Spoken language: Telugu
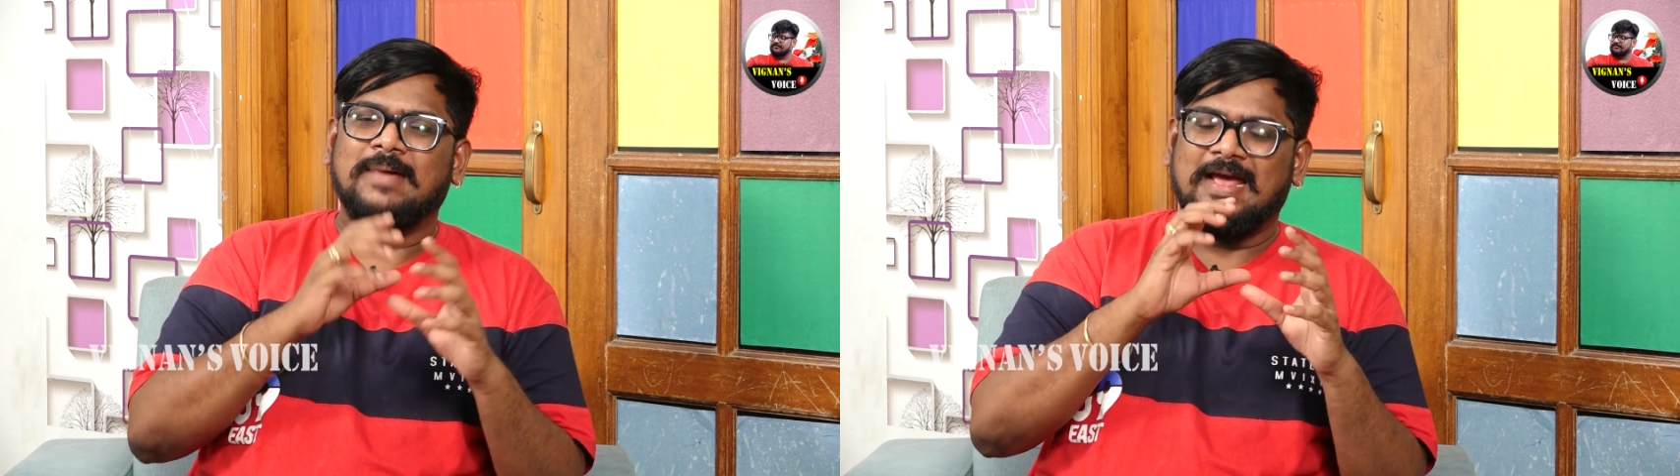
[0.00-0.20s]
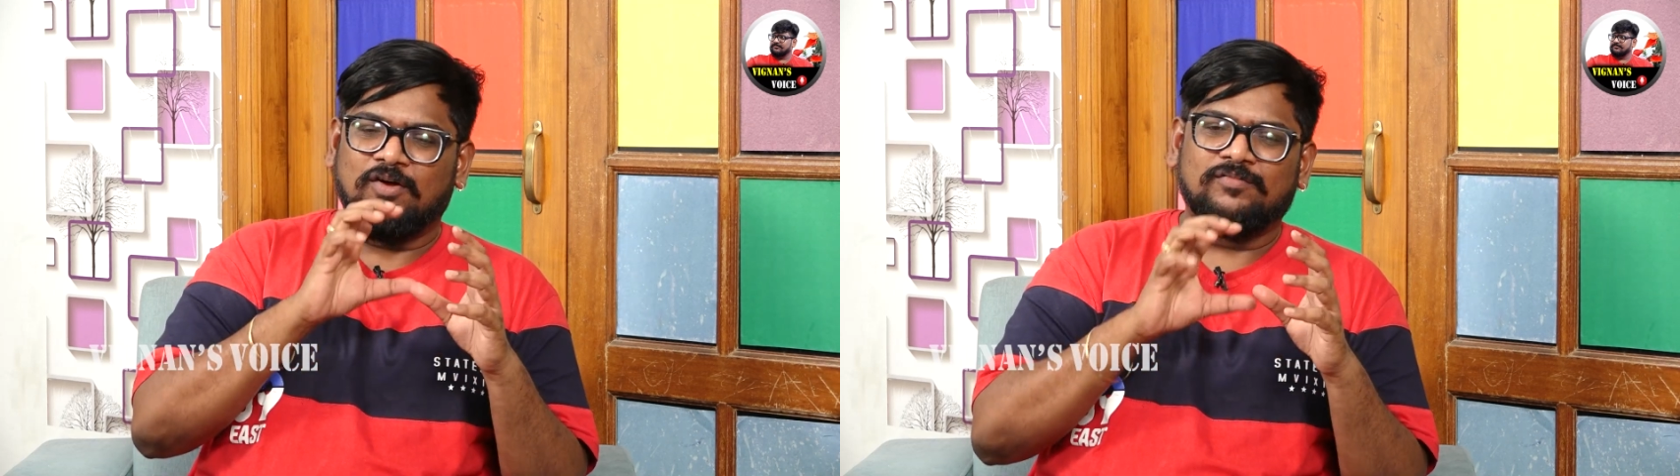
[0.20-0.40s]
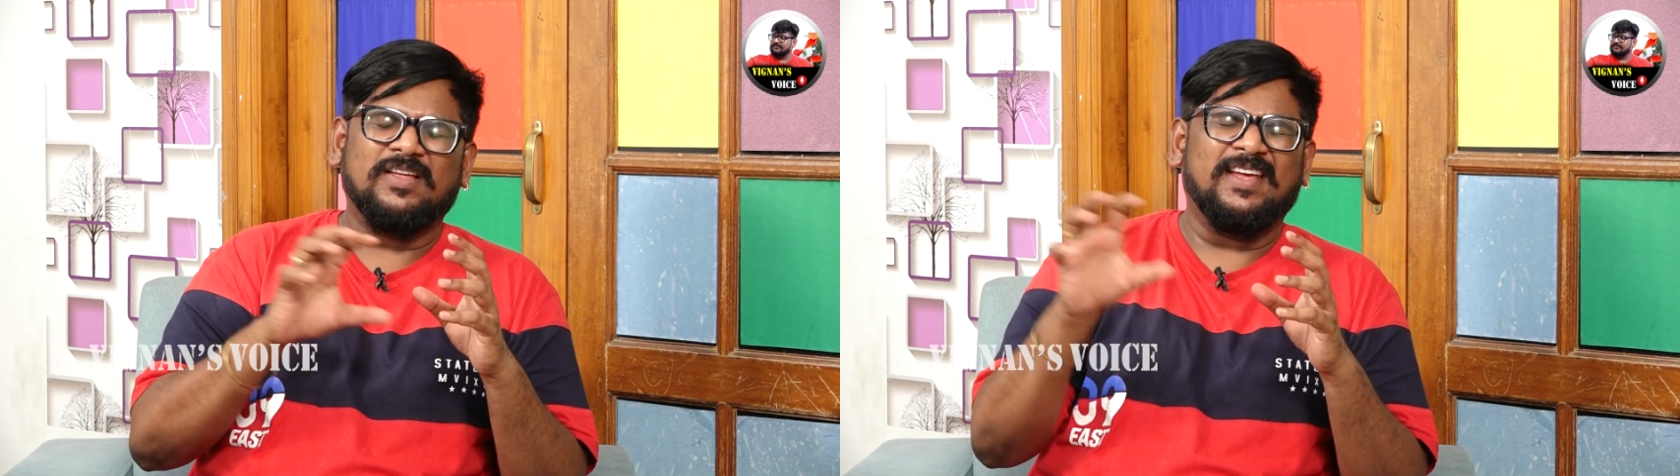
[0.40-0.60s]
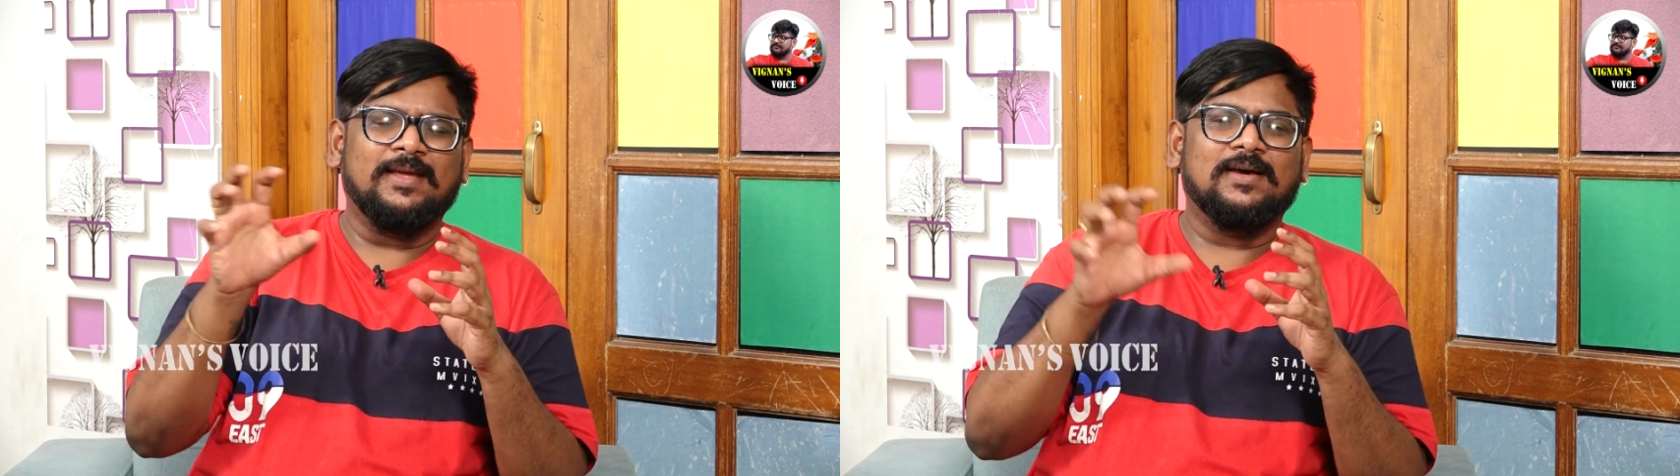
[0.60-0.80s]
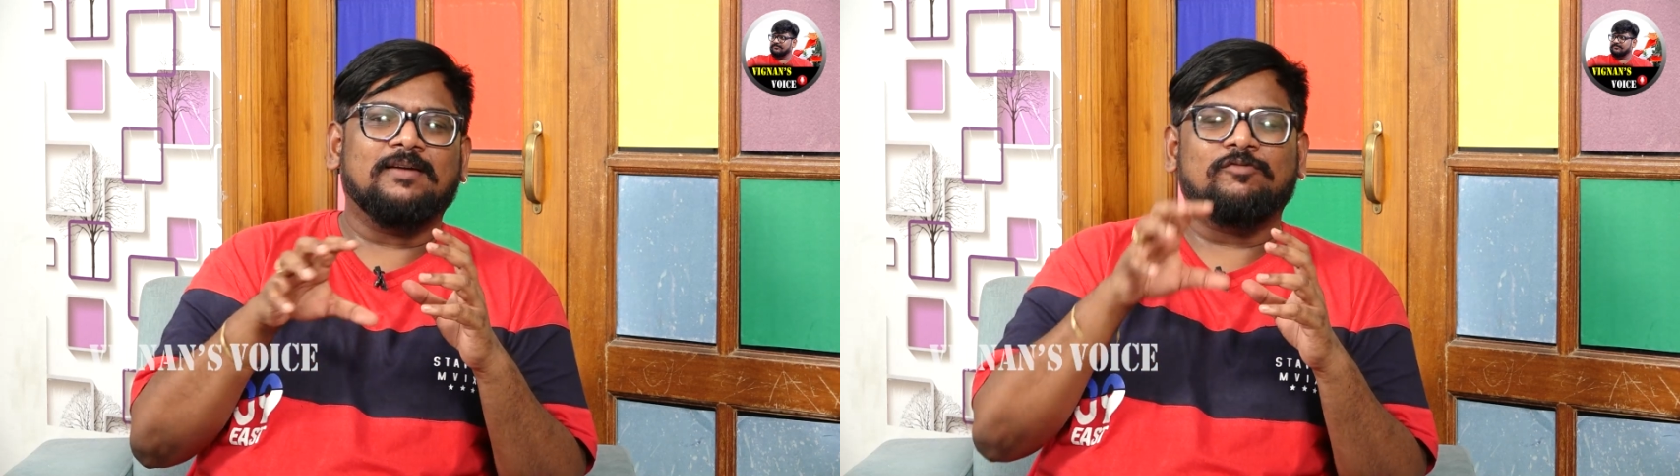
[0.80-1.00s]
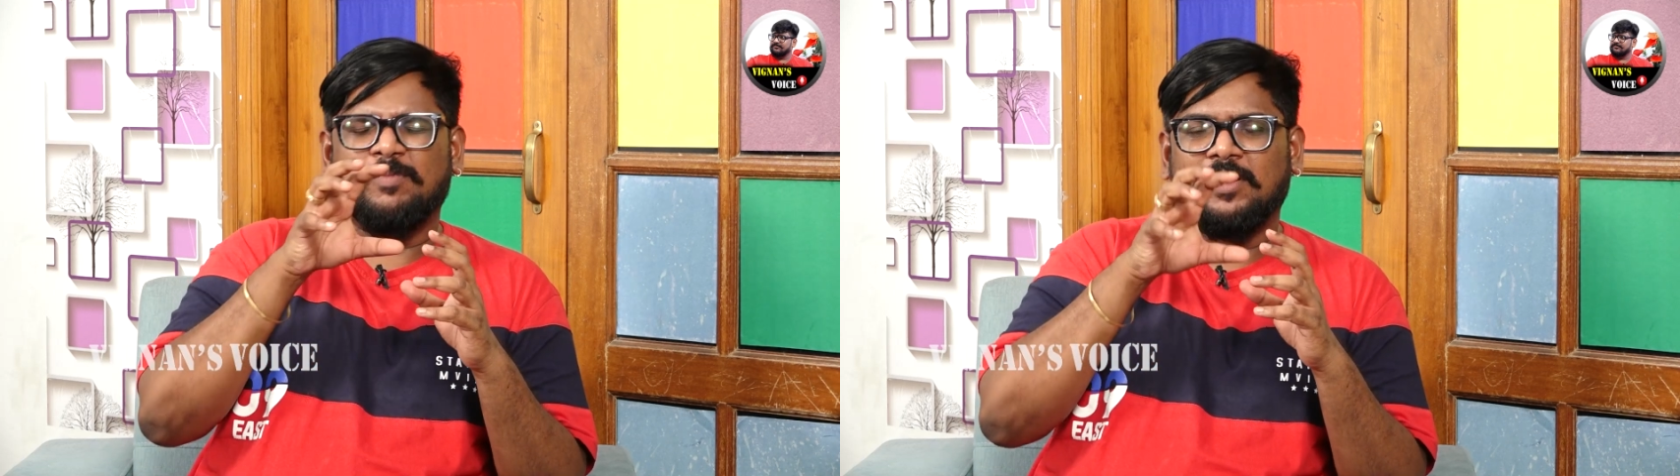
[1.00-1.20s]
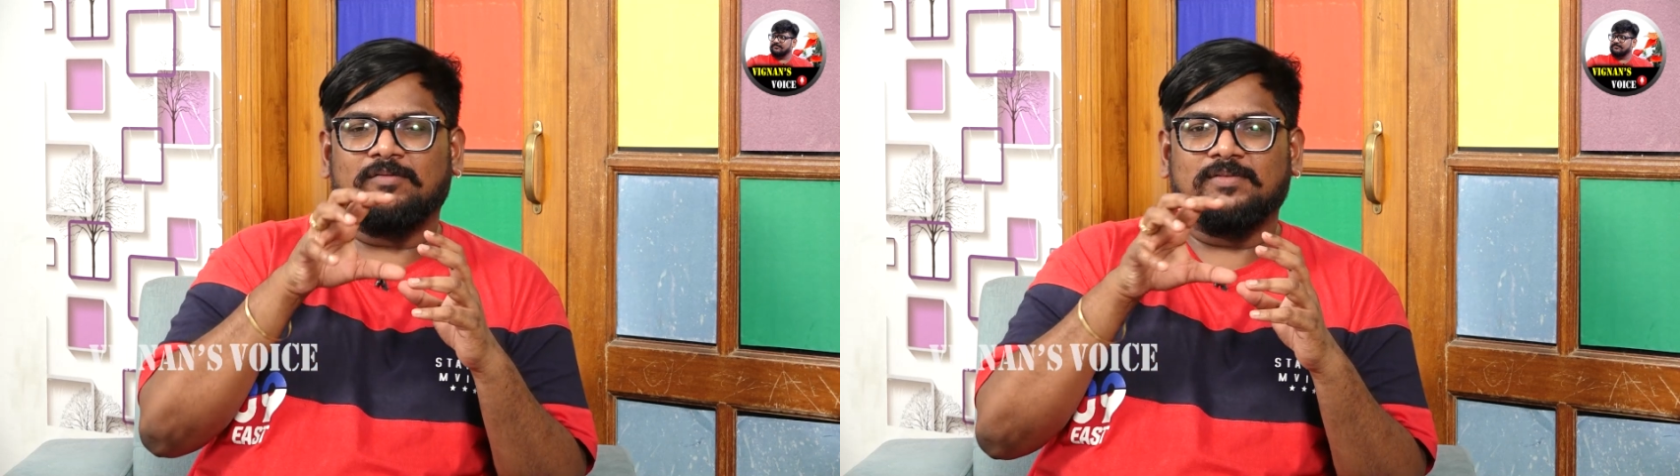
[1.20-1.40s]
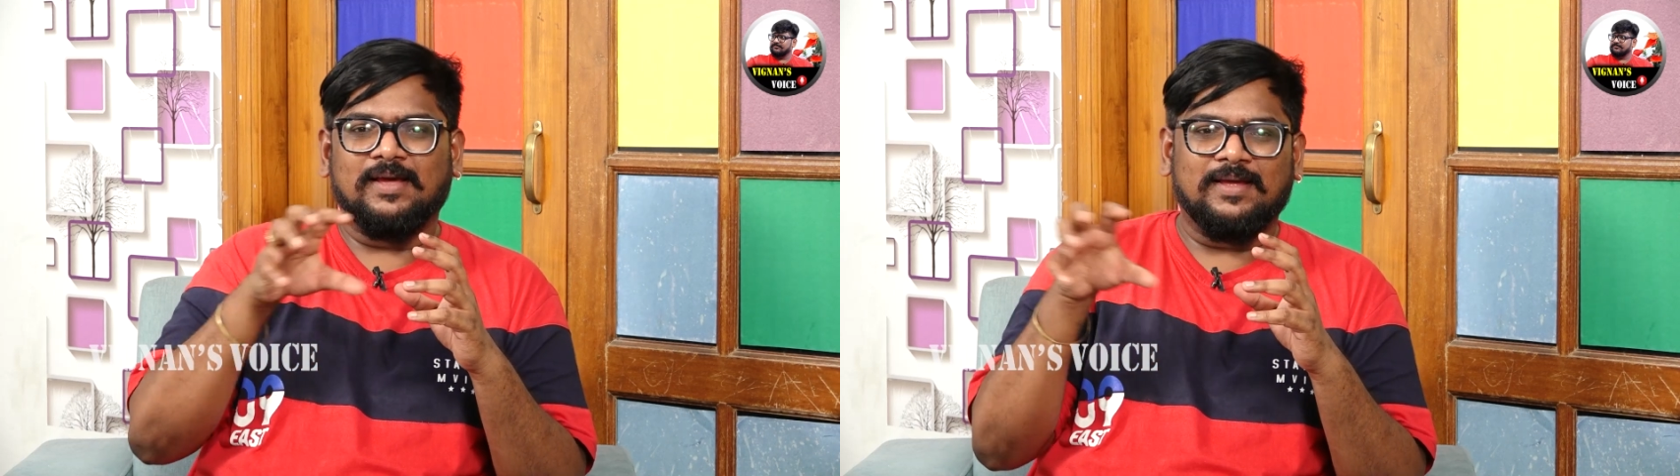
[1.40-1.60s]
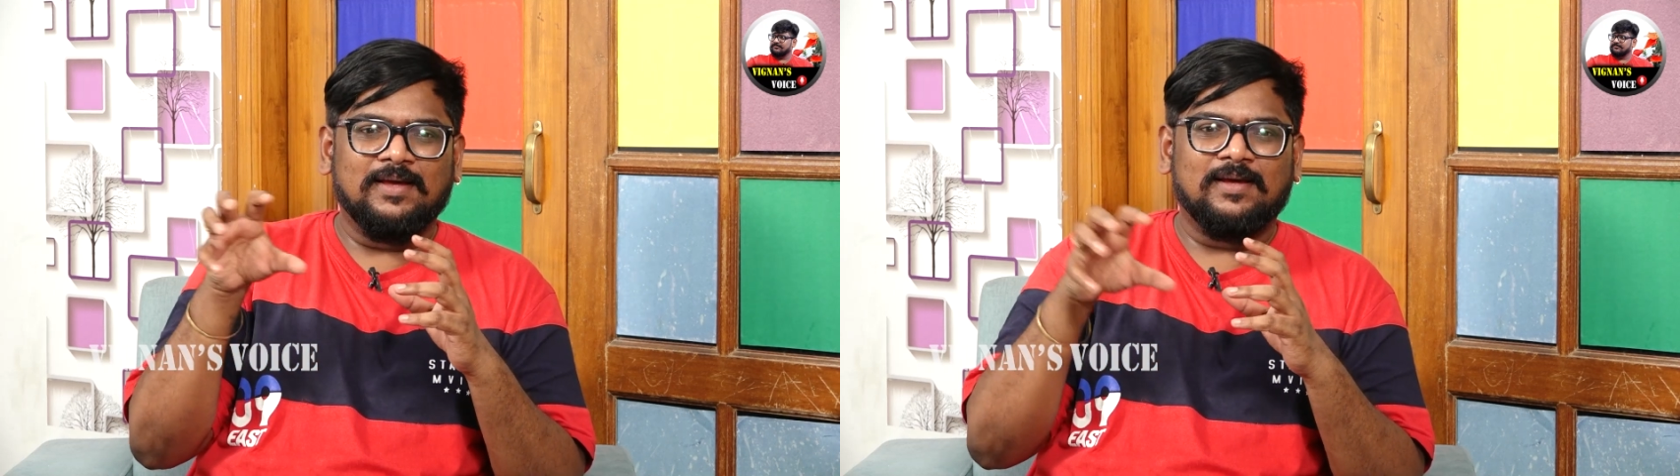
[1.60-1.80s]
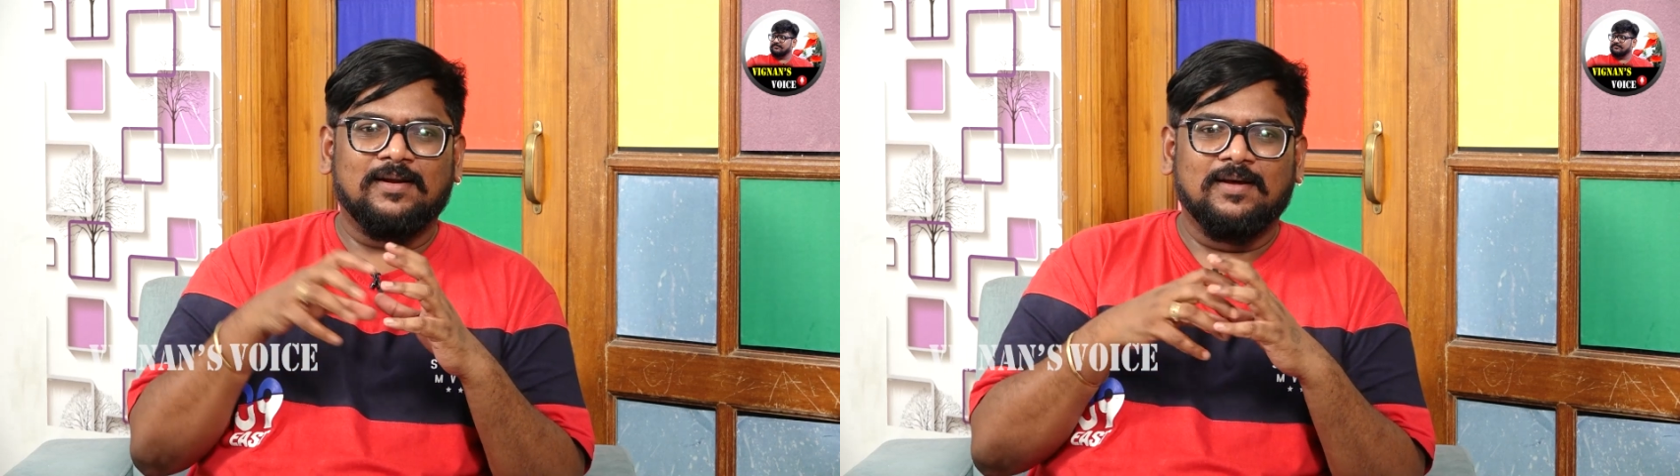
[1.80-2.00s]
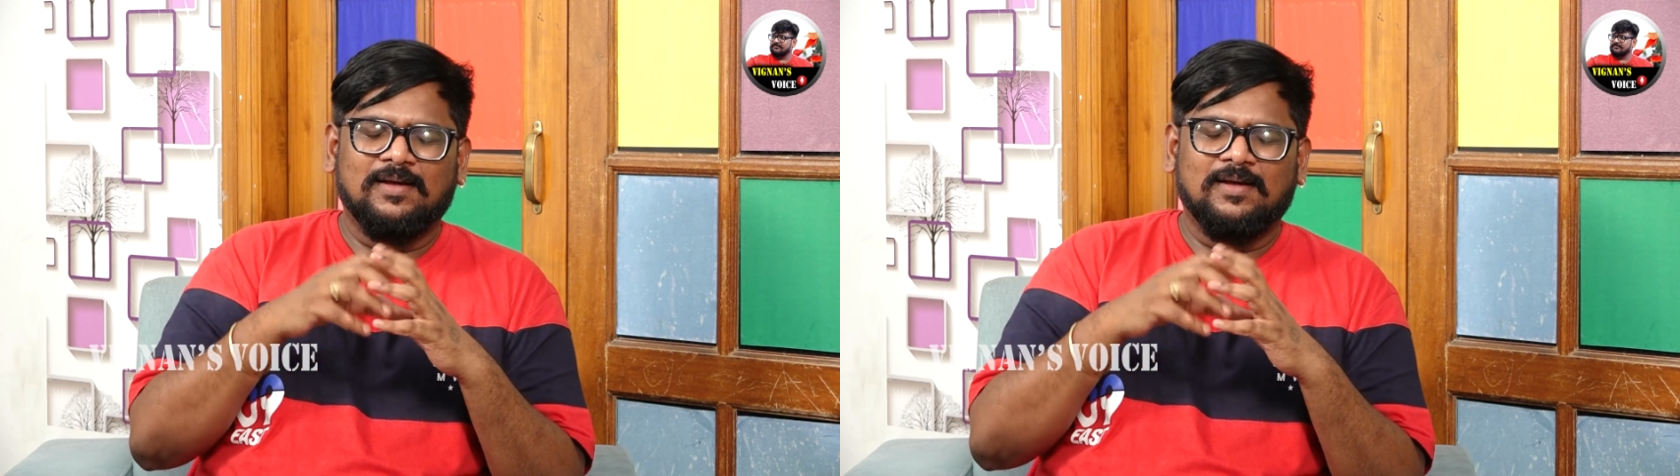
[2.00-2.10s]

మ్యాన్ ఆఫ్ ద ఇయర్ ఉమెన్ ఆఫ్ ద ఇయర్